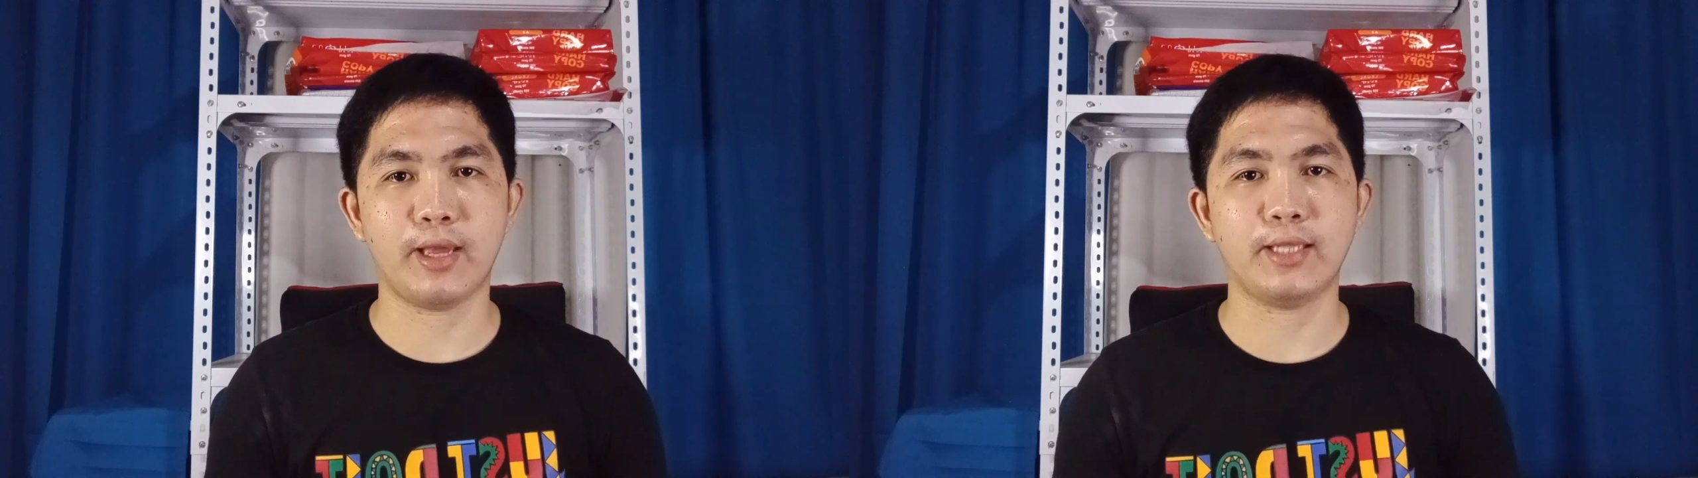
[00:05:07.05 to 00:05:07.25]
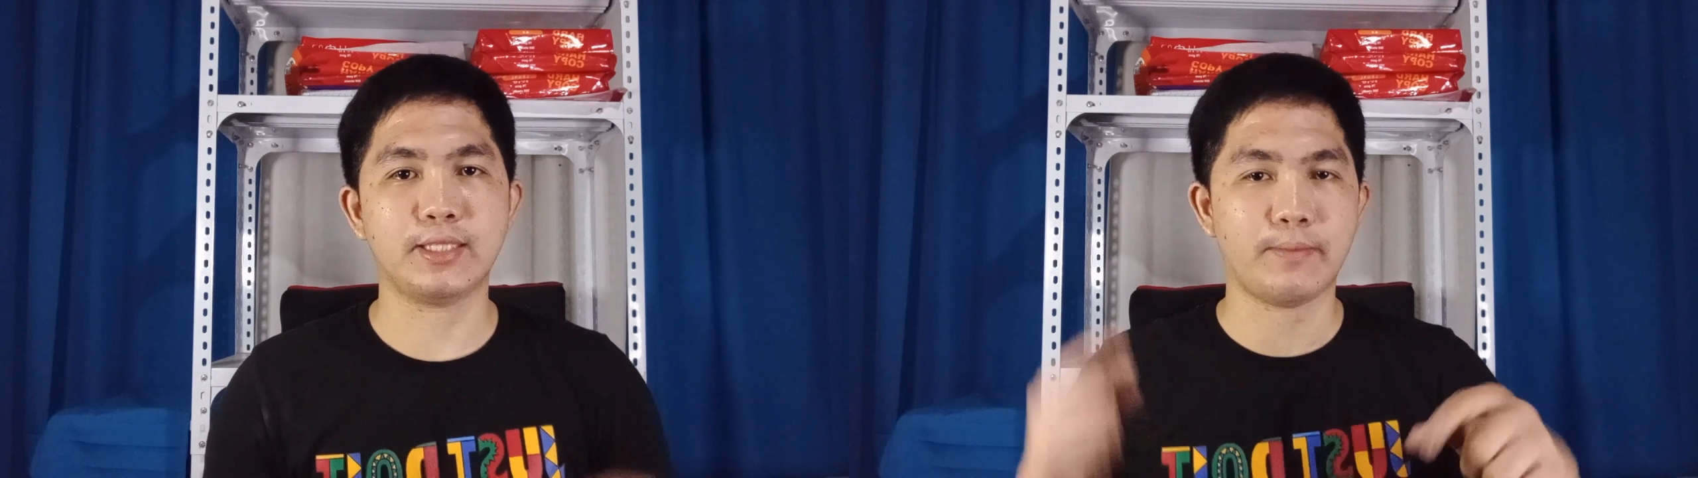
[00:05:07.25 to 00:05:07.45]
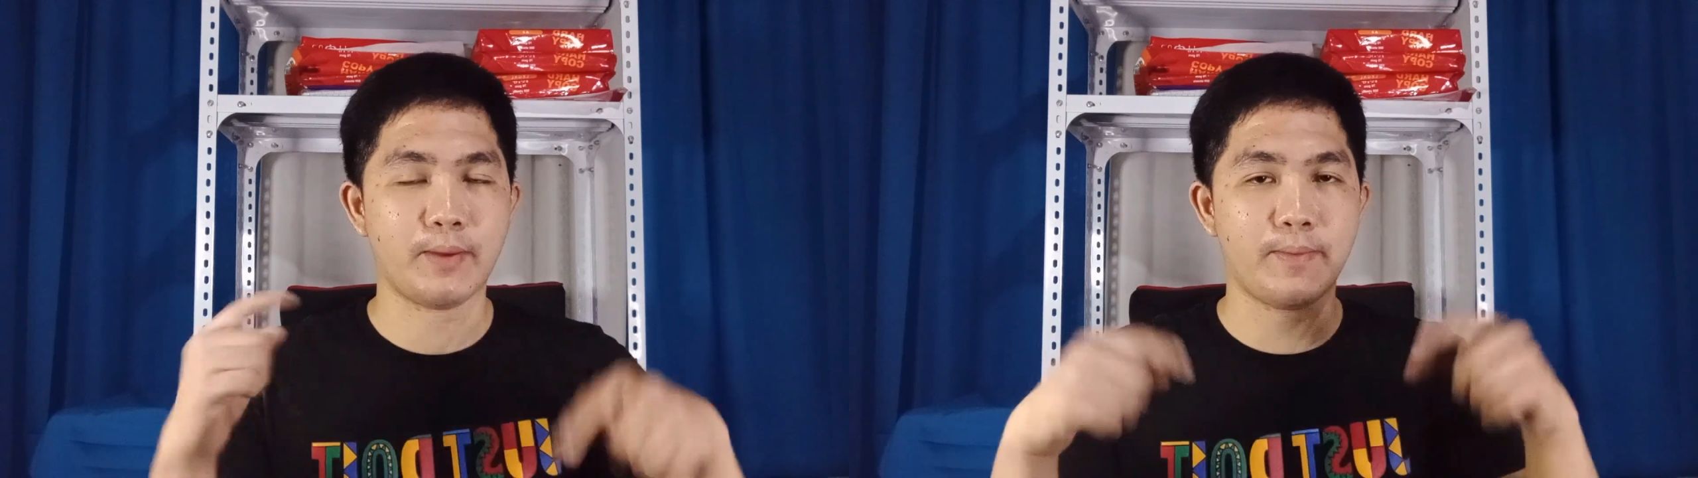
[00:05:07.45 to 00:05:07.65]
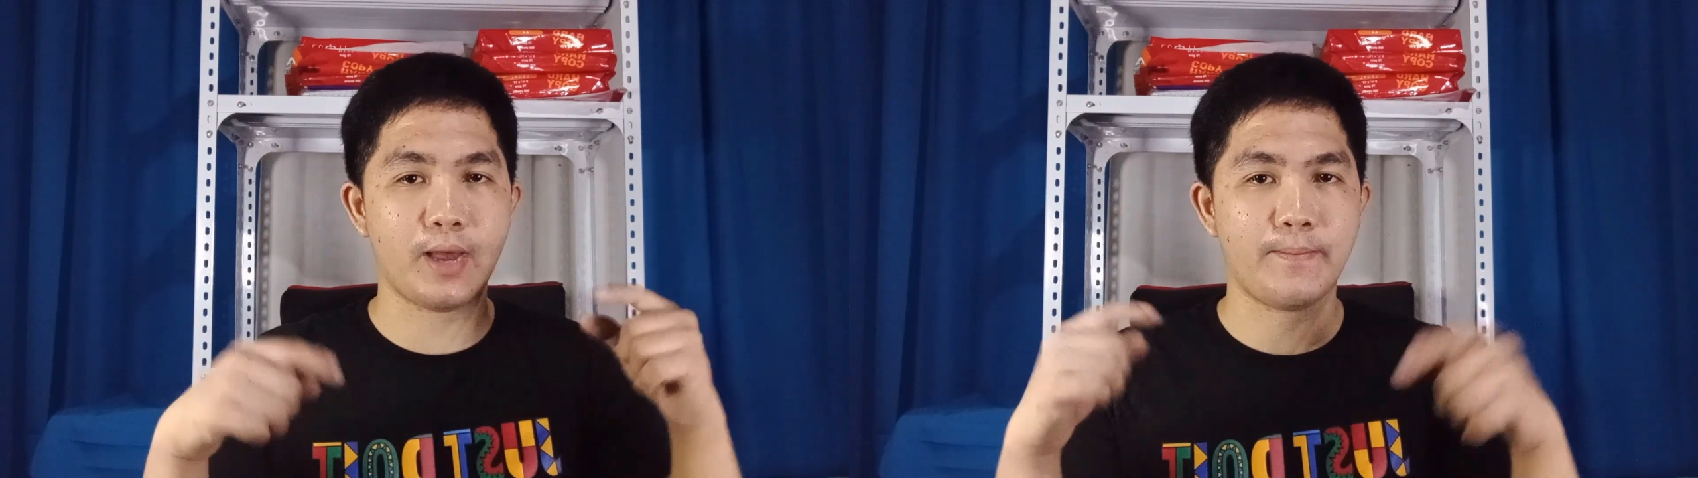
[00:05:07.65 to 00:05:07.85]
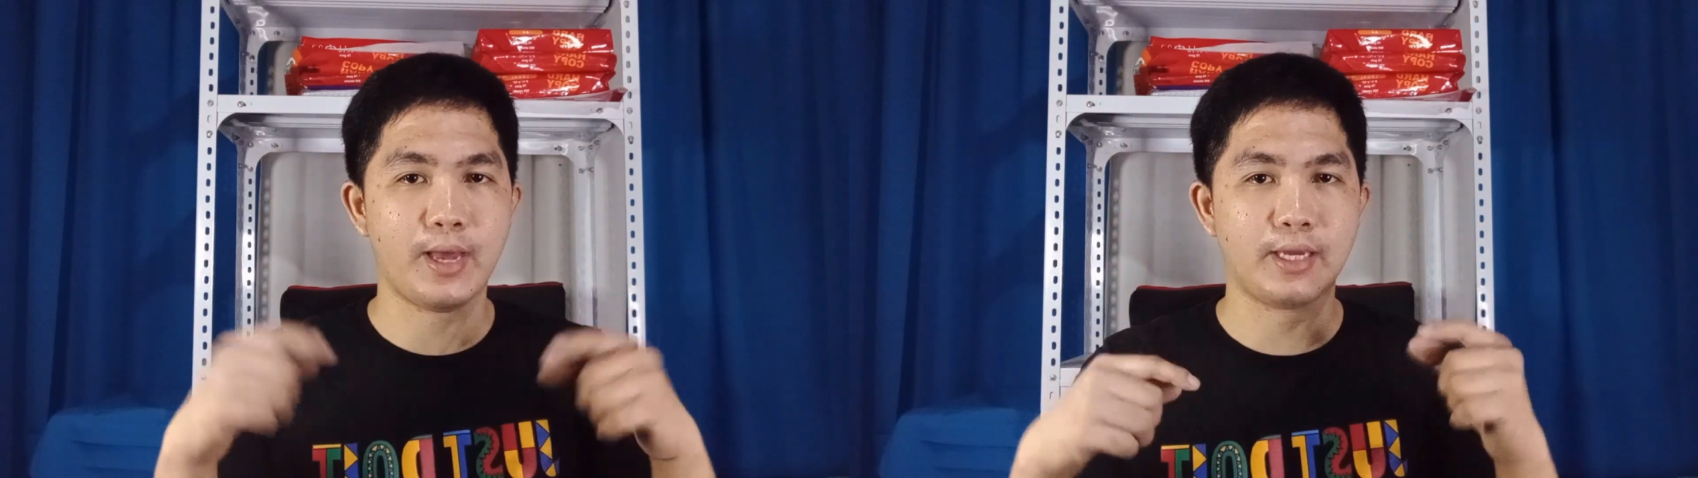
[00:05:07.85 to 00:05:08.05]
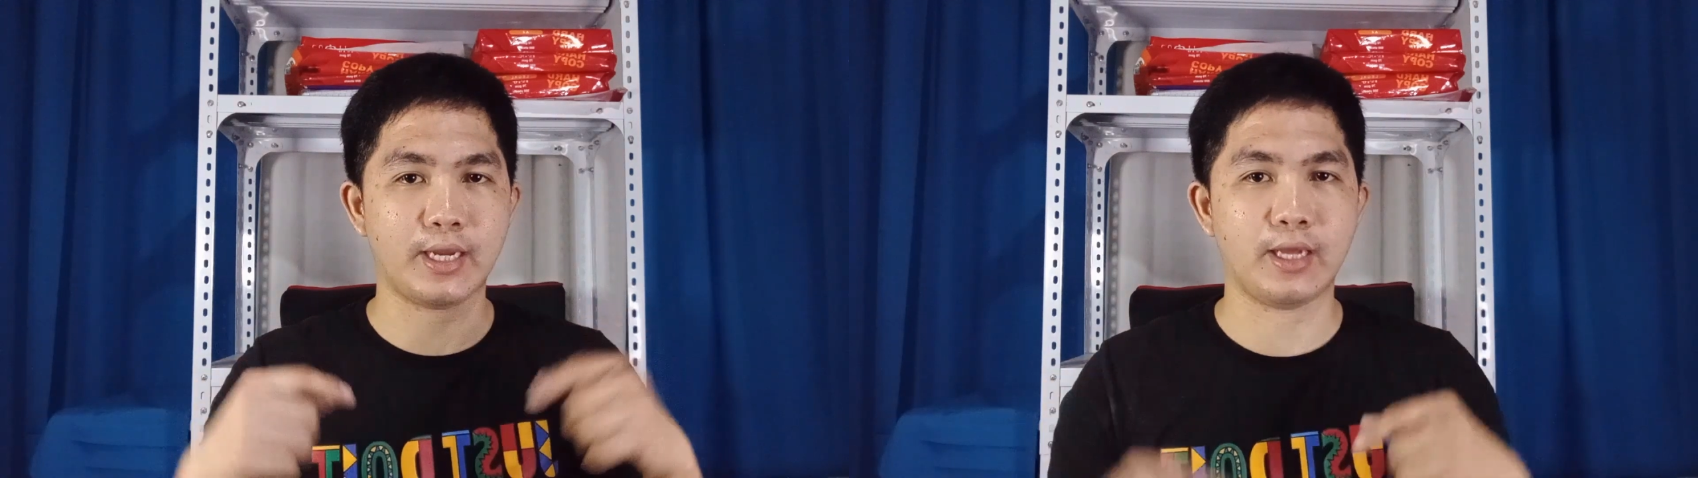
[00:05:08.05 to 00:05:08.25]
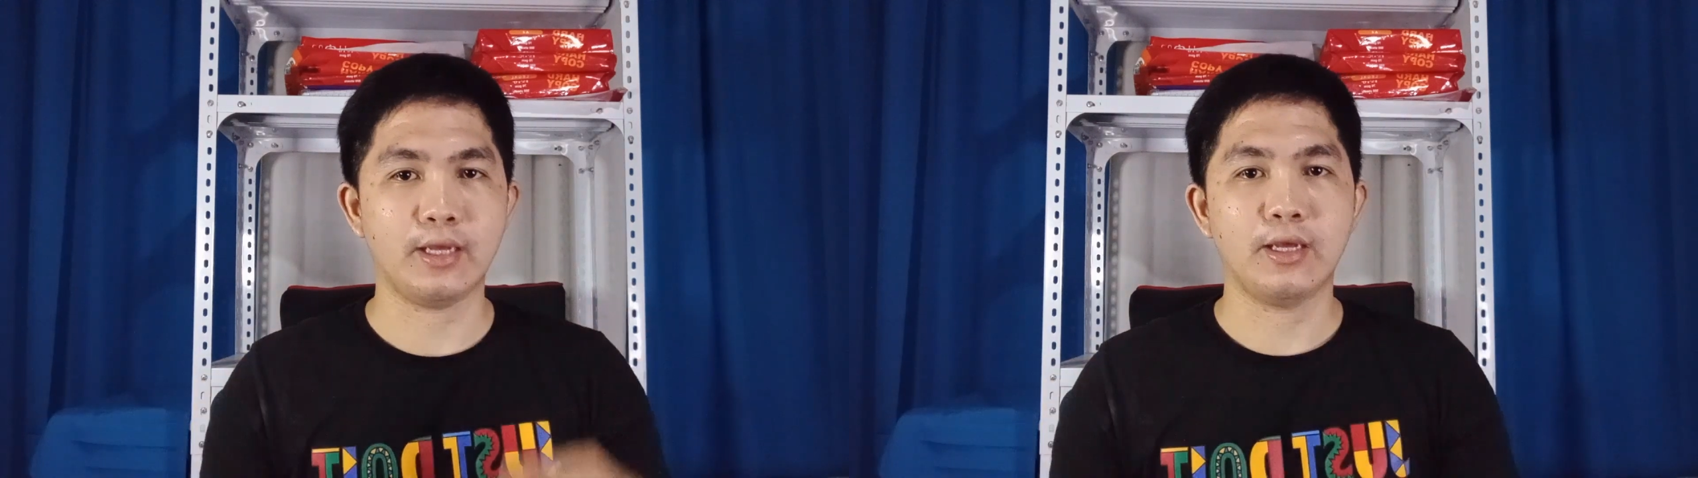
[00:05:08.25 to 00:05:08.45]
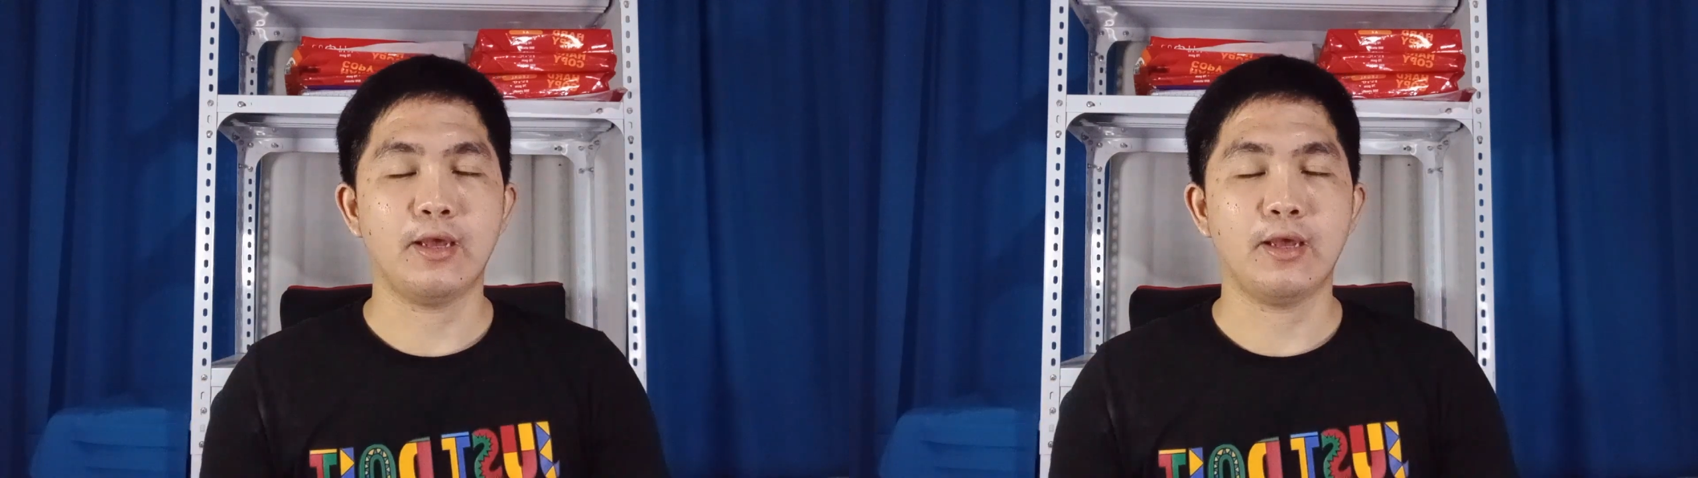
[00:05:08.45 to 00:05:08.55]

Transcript: bell sa baba para